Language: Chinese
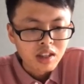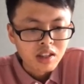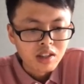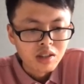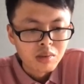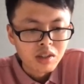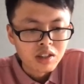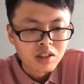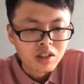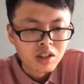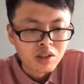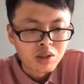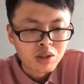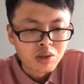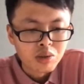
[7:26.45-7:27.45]
基本上是
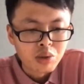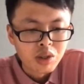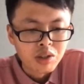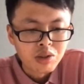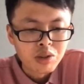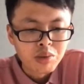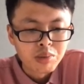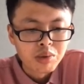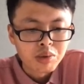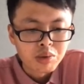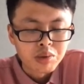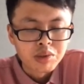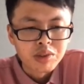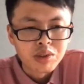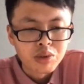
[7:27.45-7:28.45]
要求全球部
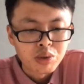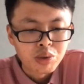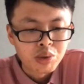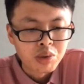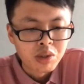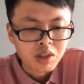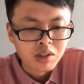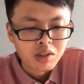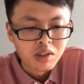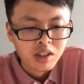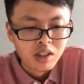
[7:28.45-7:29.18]
署，需要